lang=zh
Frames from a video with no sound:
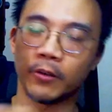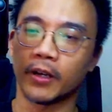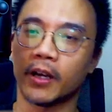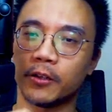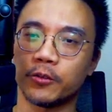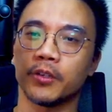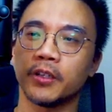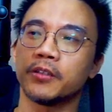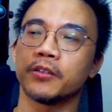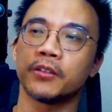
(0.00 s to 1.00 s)
刚刚举的例
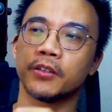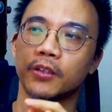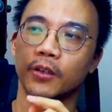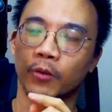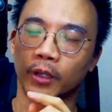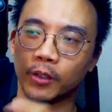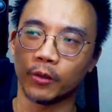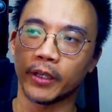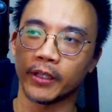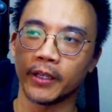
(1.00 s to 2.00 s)
子是我要投
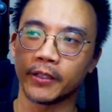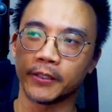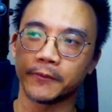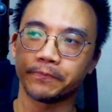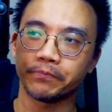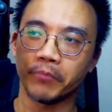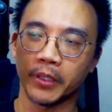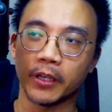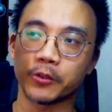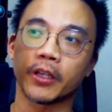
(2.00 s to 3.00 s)
给那个民
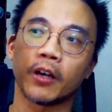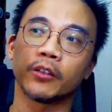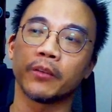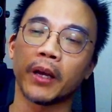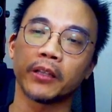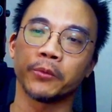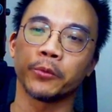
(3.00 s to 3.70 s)
调最高的人嘛，对不